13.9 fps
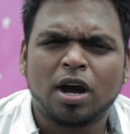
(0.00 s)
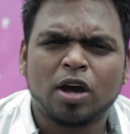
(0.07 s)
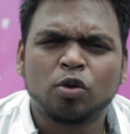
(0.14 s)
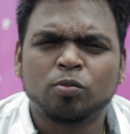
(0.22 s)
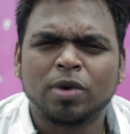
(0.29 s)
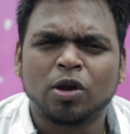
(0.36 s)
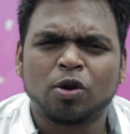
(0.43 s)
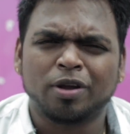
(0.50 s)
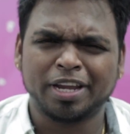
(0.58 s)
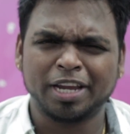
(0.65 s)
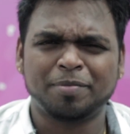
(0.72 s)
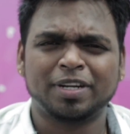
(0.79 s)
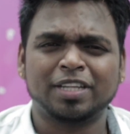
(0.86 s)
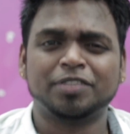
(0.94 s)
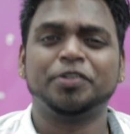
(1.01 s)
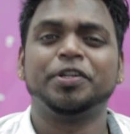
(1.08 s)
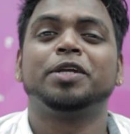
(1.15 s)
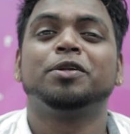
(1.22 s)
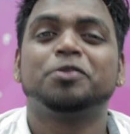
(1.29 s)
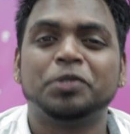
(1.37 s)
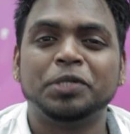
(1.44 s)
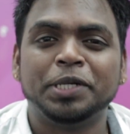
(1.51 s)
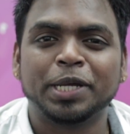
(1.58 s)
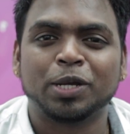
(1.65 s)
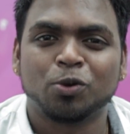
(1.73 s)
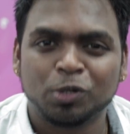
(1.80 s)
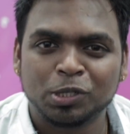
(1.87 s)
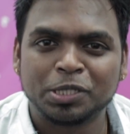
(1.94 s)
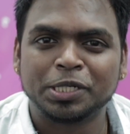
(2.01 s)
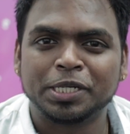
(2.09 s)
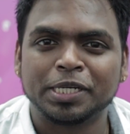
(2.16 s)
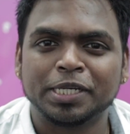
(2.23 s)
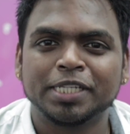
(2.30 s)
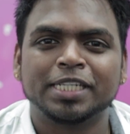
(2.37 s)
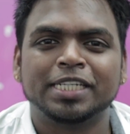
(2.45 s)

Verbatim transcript: ஆர்வமாக ராக்கெட் பட்டாசு வெடிக்குன்னு சொல்லிட்டு கொளுத்துட்டு